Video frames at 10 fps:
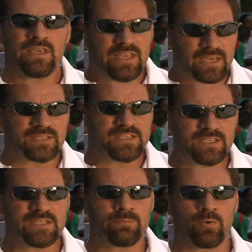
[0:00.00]
y que
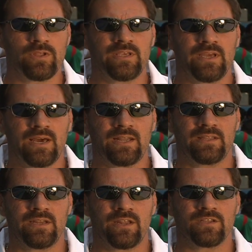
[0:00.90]
sí se puede llegar a
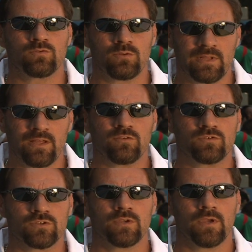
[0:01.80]
tener resultados
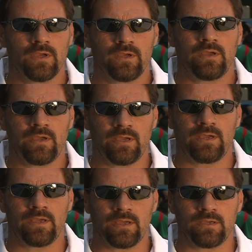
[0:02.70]

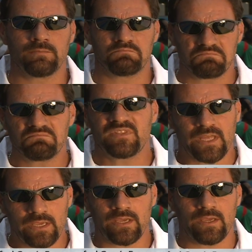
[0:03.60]
eh,
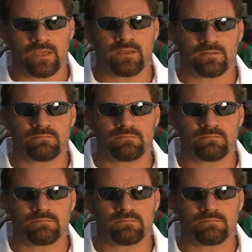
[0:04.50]
de,